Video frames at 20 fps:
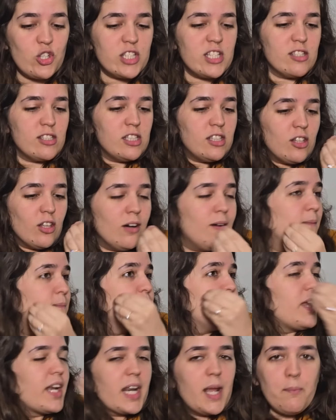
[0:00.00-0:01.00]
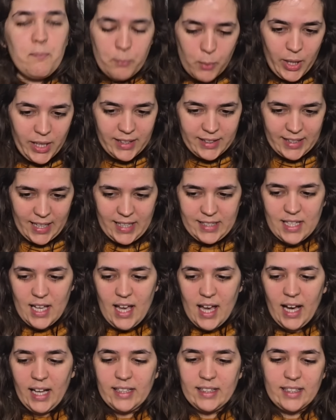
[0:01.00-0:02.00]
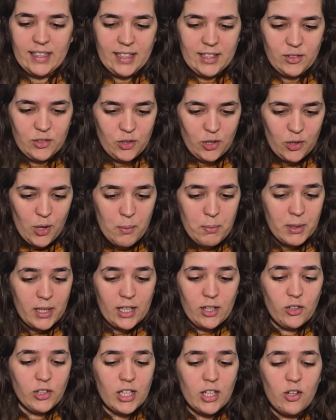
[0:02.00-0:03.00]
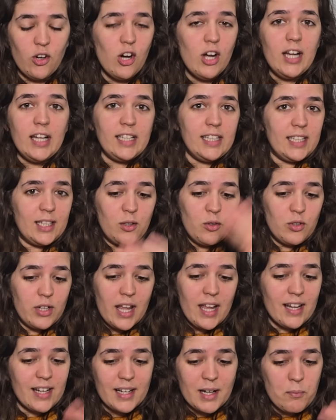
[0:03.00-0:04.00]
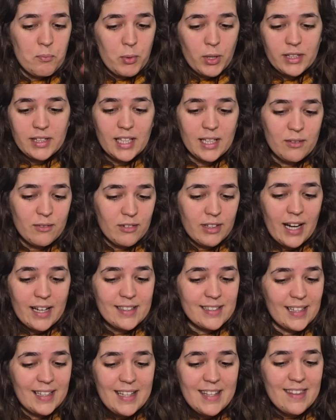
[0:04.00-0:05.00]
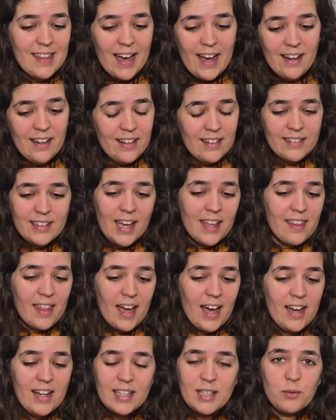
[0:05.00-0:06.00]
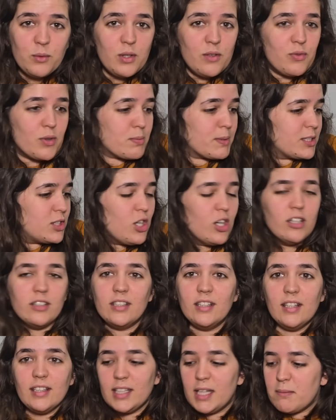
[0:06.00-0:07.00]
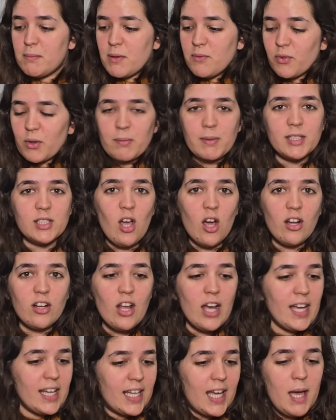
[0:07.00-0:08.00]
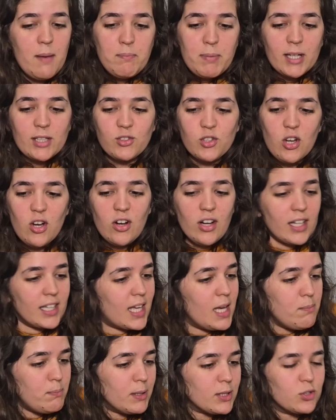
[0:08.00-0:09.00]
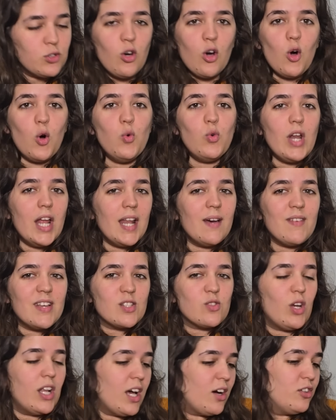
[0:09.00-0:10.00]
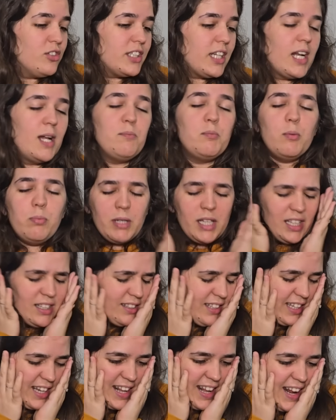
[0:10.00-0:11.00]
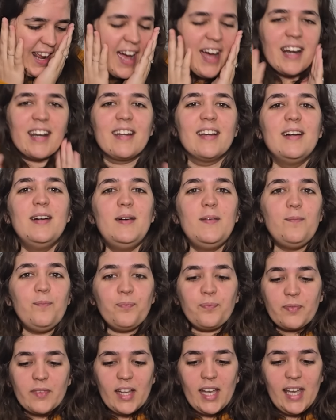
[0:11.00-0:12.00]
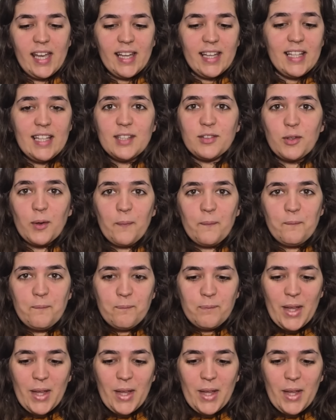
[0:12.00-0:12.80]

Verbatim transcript: Yo necesito respuestas ante esto, ¿no? Porque no tengo ninguna respuesta, ninguna salida, nada, ninguna información. Denme información. ¿Qué pasó? ¿Qué pasó? Una la besó a la otra en el pupitre. Eh, y listo.